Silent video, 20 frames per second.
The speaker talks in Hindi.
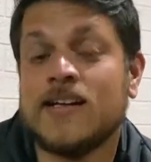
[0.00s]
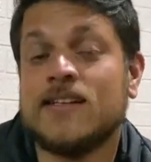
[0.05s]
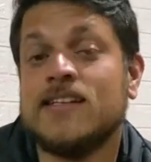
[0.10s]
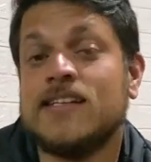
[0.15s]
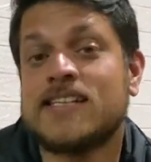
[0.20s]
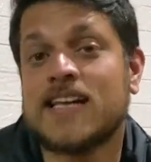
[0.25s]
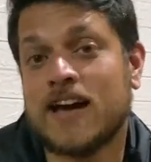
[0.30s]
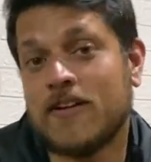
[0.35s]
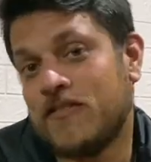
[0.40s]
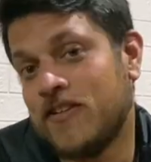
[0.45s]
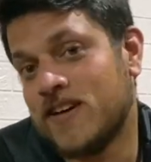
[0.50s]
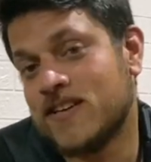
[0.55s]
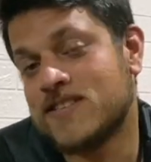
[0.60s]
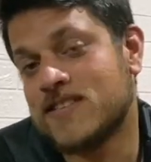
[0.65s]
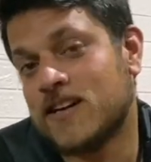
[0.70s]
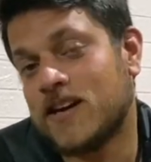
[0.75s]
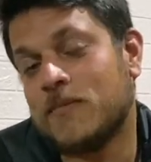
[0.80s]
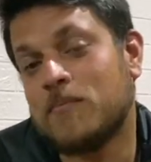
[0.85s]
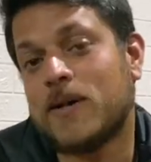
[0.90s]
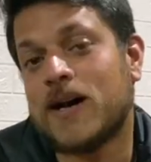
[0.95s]
दिस कैफे इज़
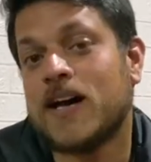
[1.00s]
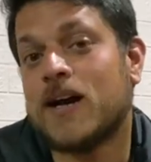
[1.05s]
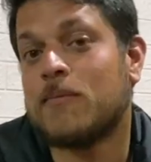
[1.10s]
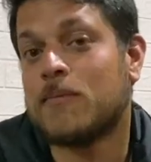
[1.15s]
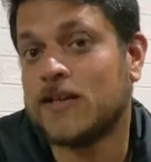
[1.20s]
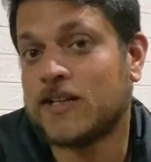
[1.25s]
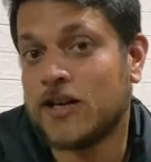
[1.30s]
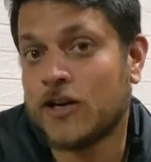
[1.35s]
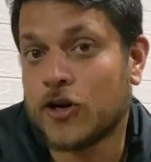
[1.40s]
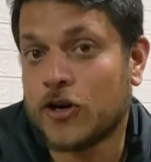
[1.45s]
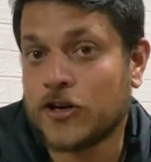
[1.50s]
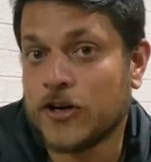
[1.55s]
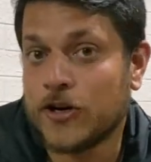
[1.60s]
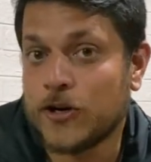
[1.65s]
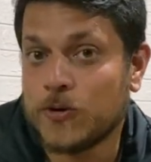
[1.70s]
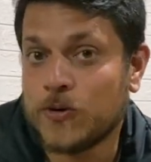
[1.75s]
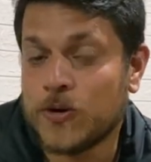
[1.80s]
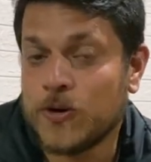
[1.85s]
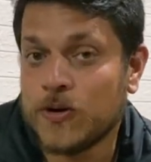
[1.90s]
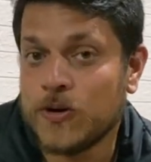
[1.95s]
रन बाय अ मदर डॉटर
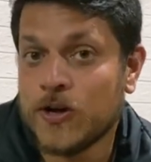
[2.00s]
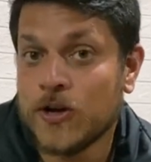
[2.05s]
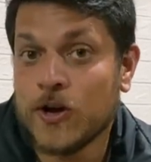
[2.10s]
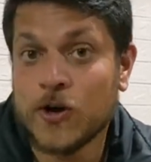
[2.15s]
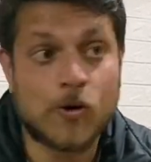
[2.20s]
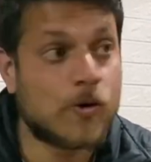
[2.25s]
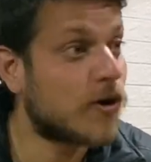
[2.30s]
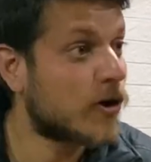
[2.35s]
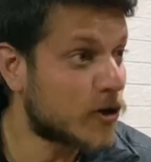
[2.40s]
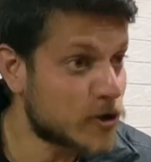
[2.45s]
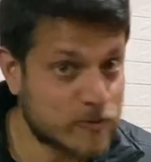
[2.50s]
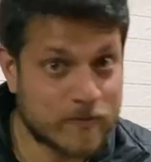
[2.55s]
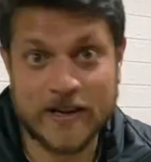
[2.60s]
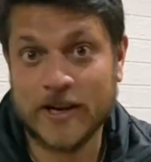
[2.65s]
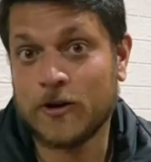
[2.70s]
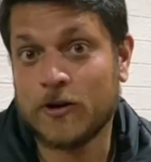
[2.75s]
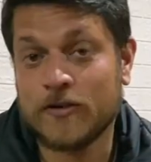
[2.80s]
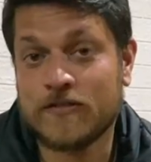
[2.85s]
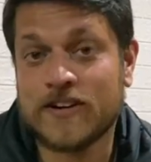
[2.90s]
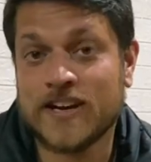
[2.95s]
डुओ वो आर ऑल्सो
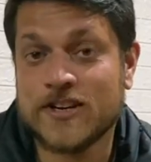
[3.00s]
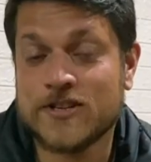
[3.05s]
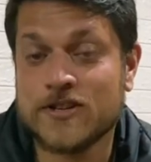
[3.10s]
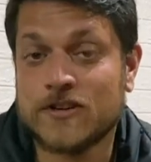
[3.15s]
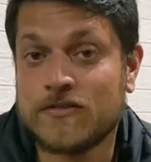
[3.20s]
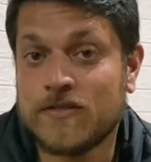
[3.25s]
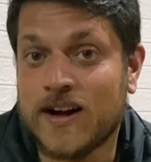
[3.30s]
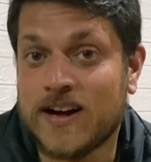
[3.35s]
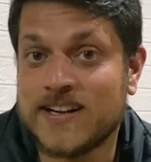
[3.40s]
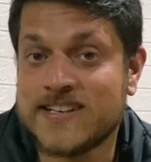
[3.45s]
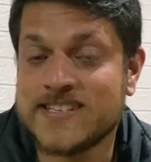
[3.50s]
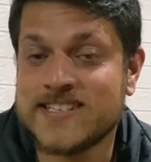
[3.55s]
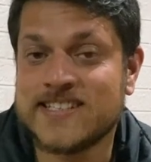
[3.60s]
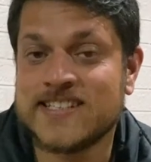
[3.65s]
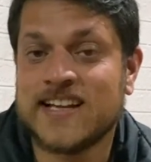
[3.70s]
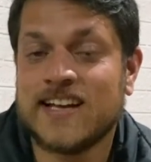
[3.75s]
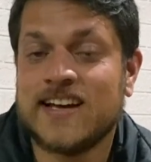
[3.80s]
वेरी गुड फ्रेंड्स ऑफ आर्स